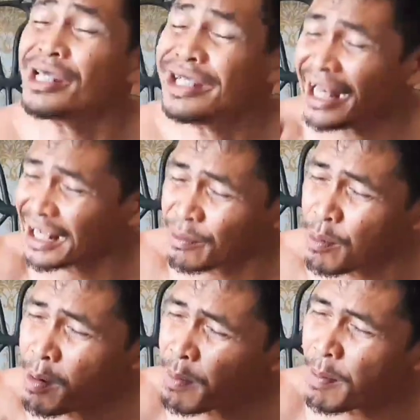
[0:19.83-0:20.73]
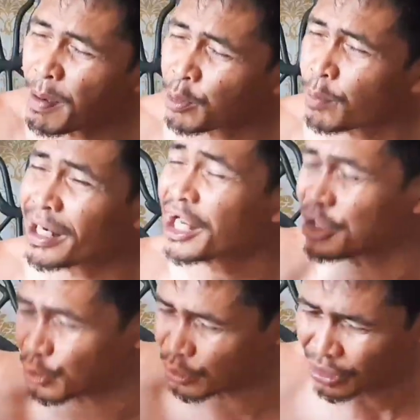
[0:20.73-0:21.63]
Sini ada kamu bawa bapak berobat hari
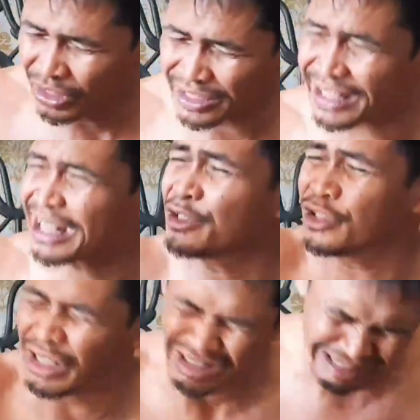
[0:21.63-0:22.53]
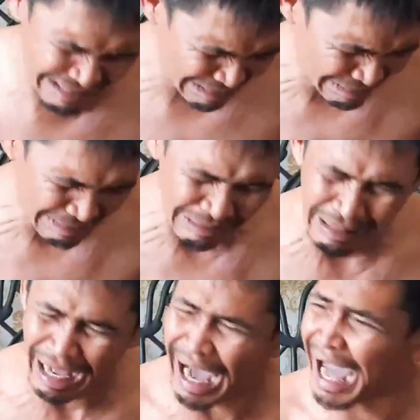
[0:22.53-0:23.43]
itu. Lihat Sanun,
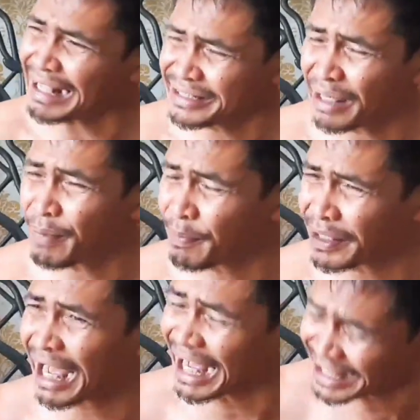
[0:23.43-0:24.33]
hajab bapak nak